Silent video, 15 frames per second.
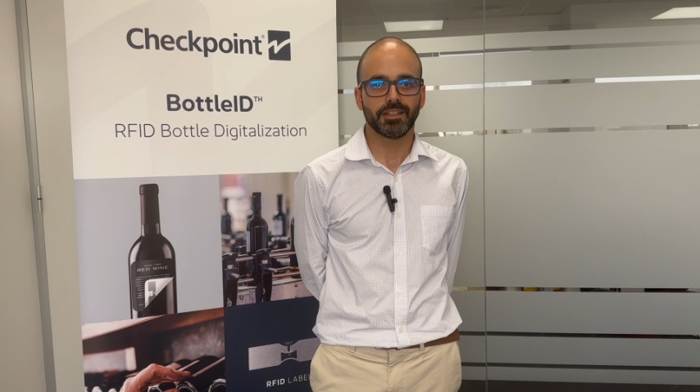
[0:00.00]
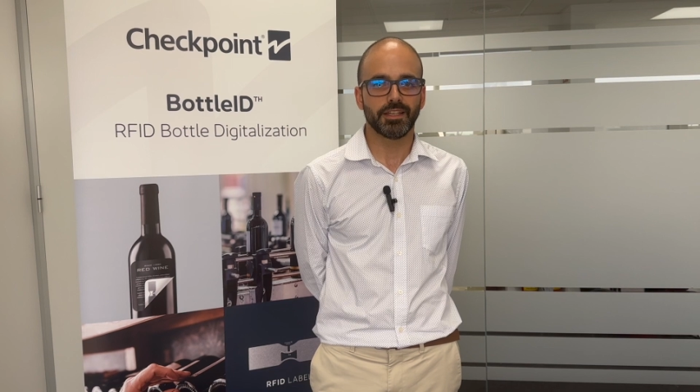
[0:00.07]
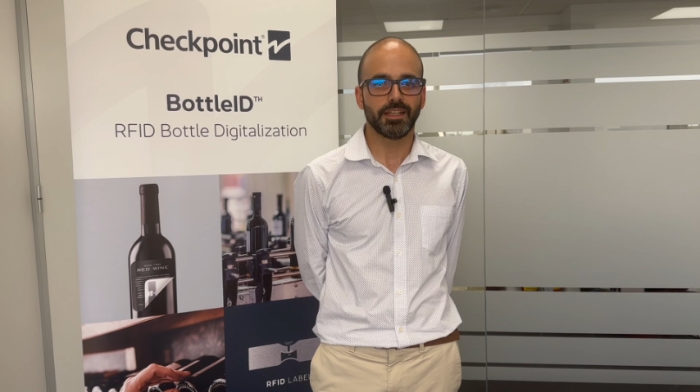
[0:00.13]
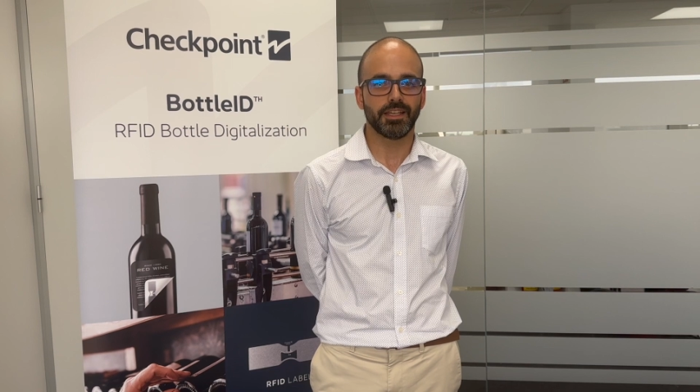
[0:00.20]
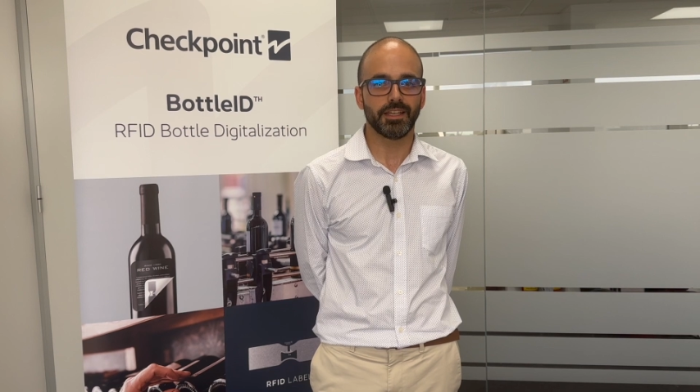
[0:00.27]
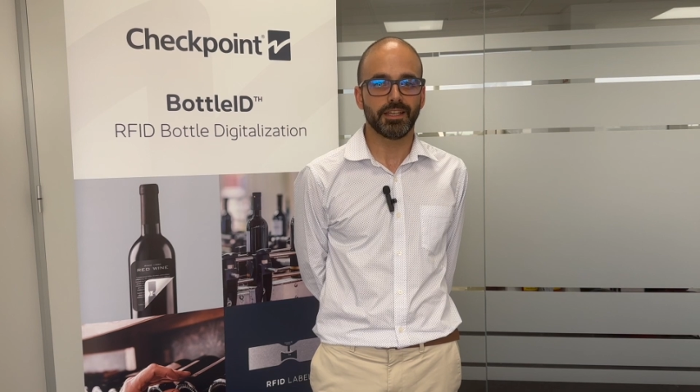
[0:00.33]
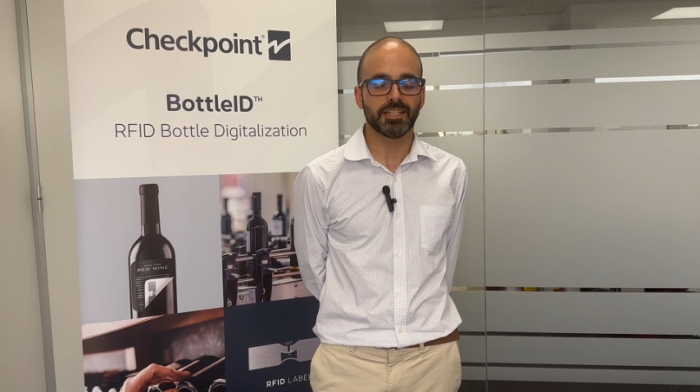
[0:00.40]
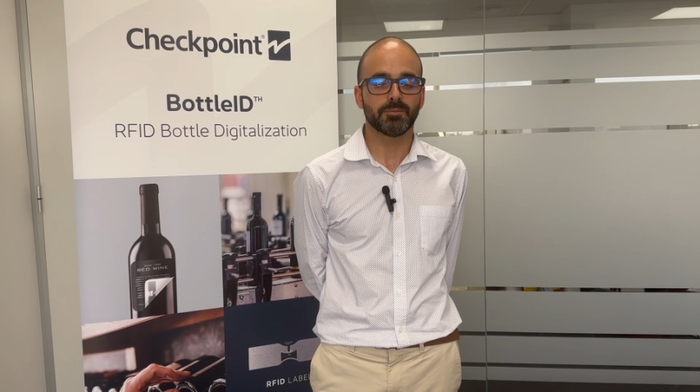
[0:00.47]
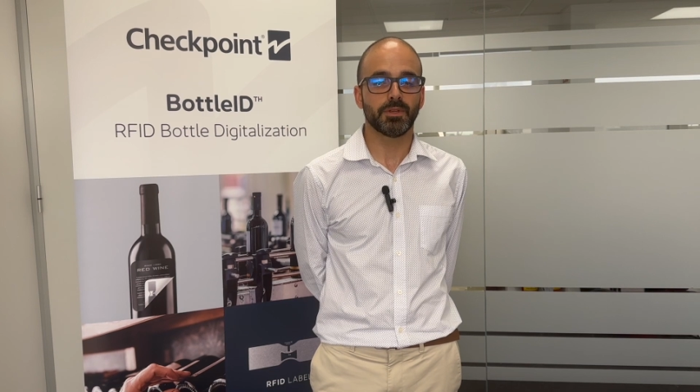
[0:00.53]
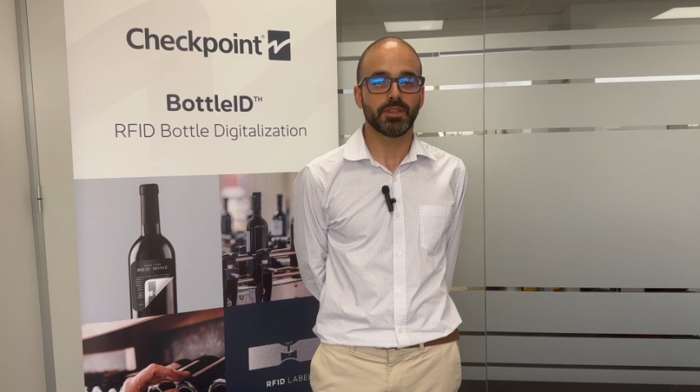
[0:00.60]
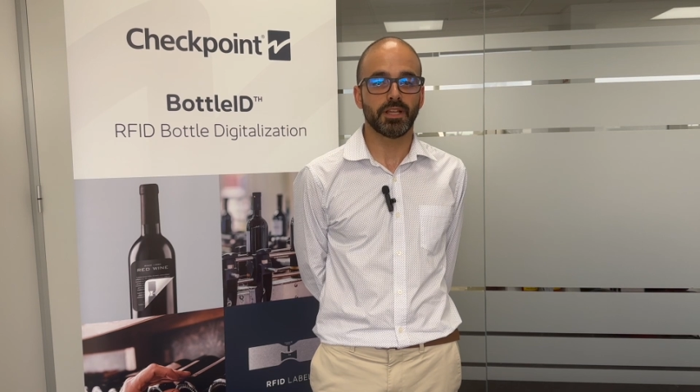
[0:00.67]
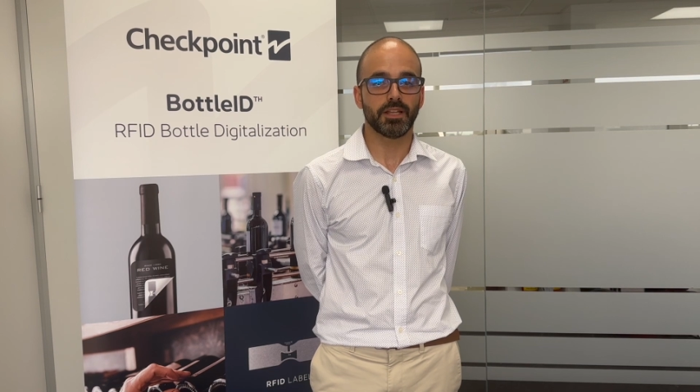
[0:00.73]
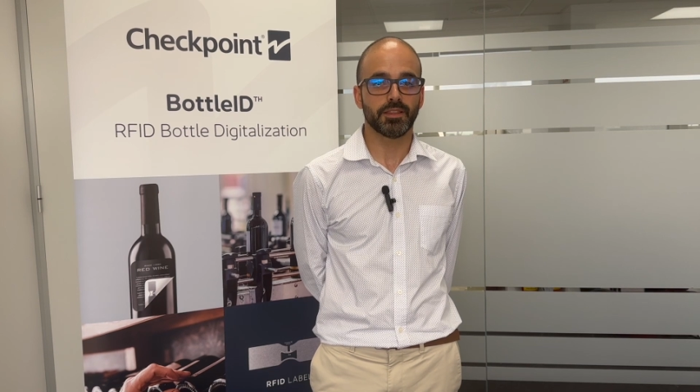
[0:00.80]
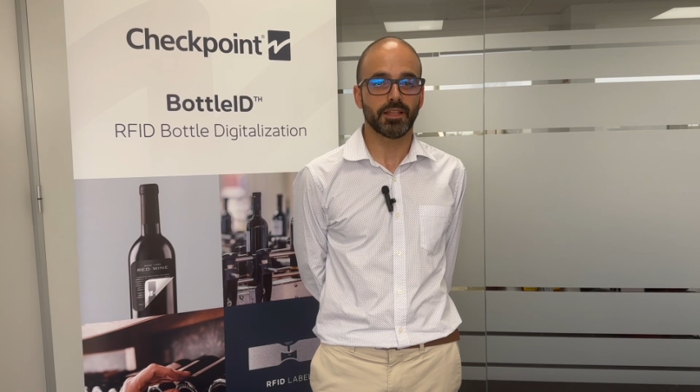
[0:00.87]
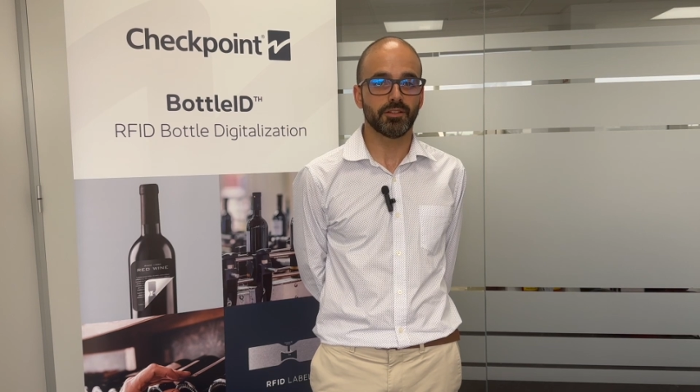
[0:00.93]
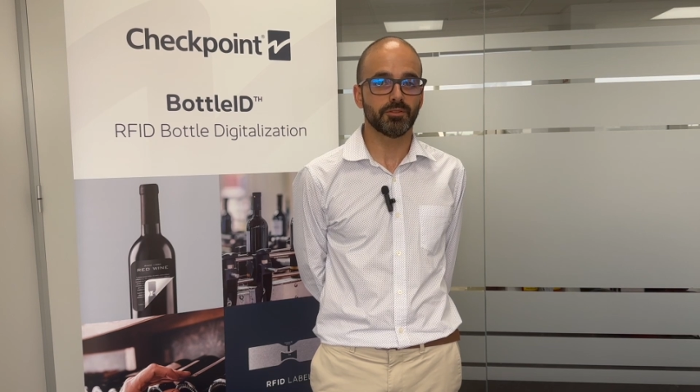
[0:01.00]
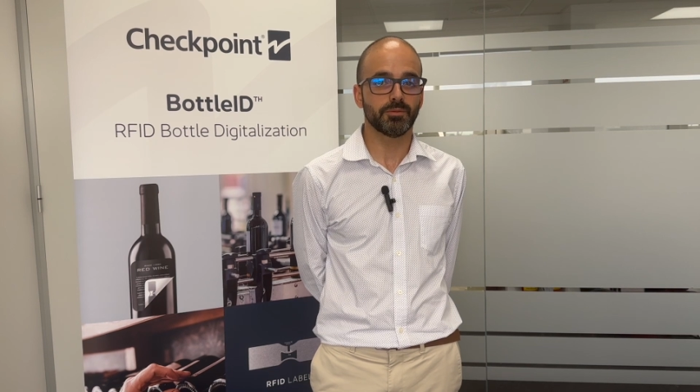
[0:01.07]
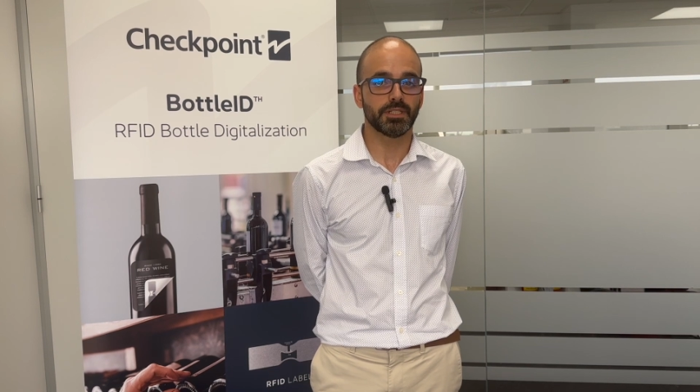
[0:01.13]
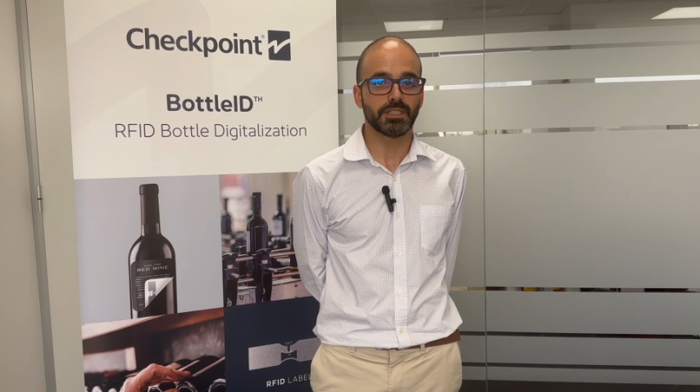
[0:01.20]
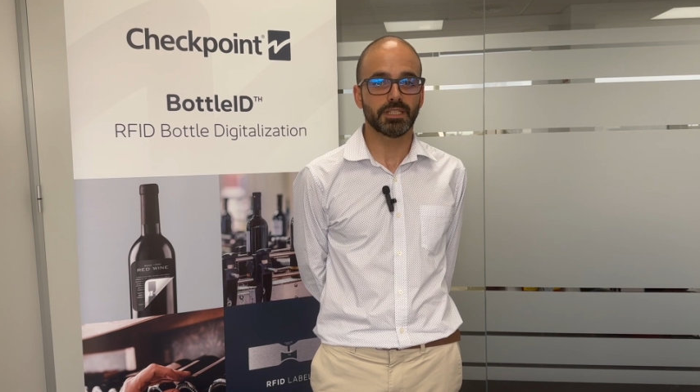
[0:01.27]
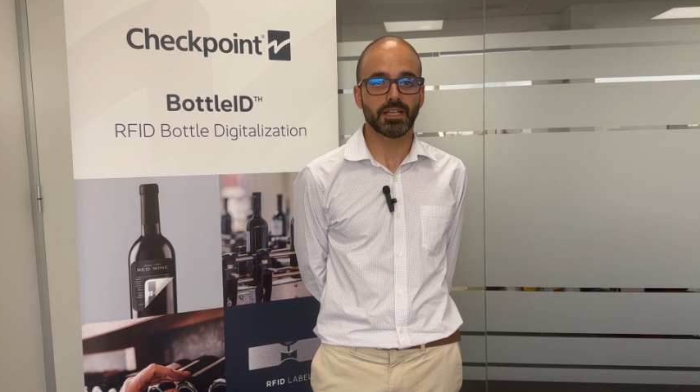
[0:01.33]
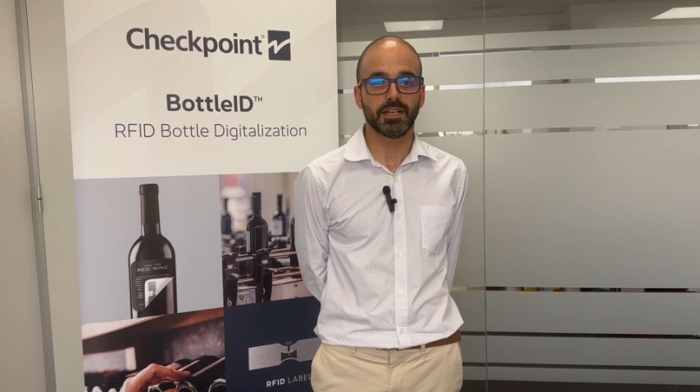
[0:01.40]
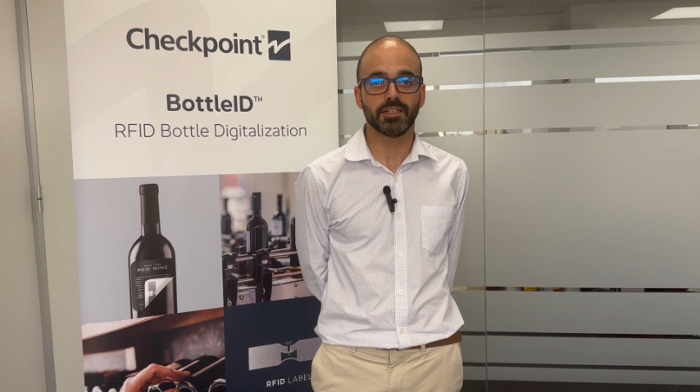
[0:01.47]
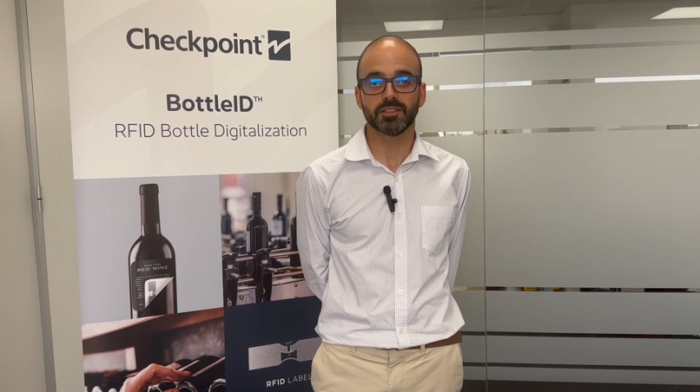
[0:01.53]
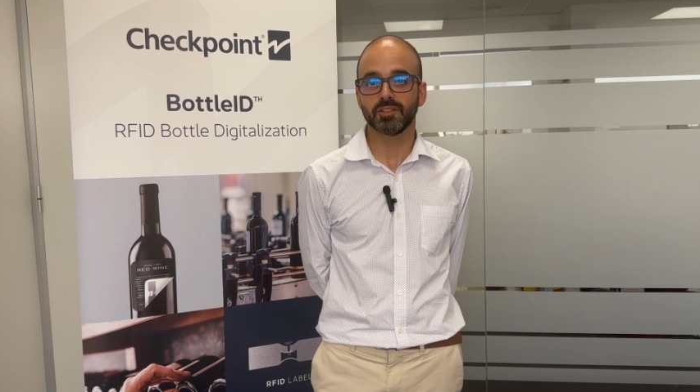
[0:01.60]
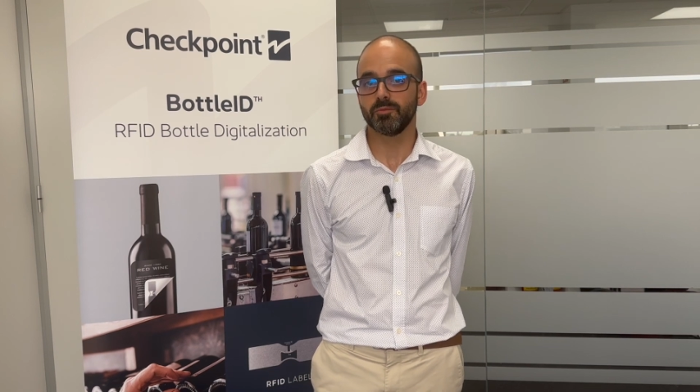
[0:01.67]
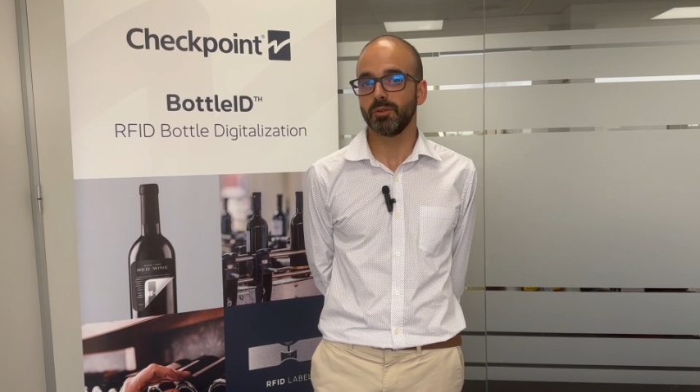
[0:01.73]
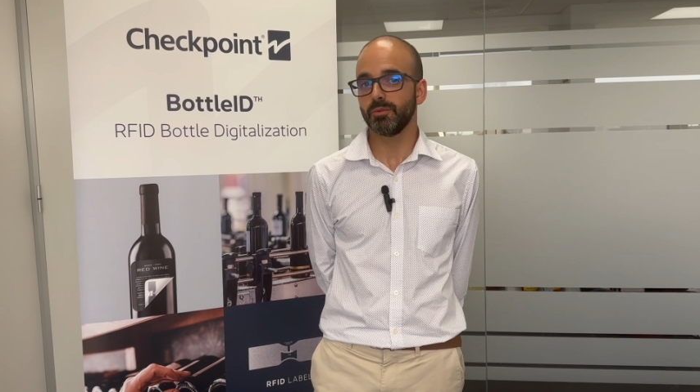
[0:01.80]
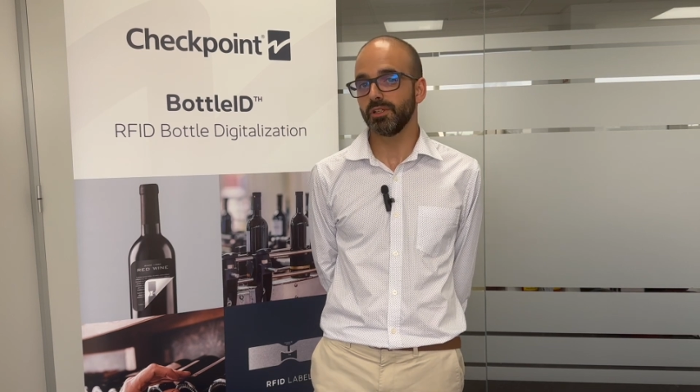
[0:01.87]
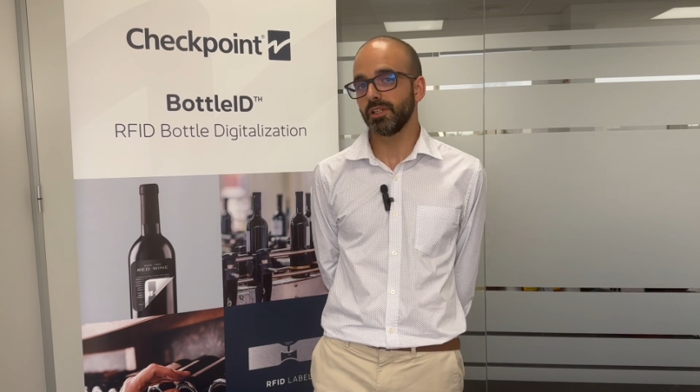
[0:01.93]
eh, especializados verticales
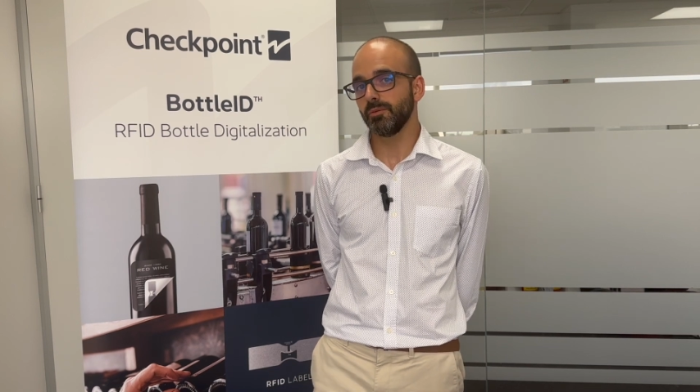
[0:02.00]
como por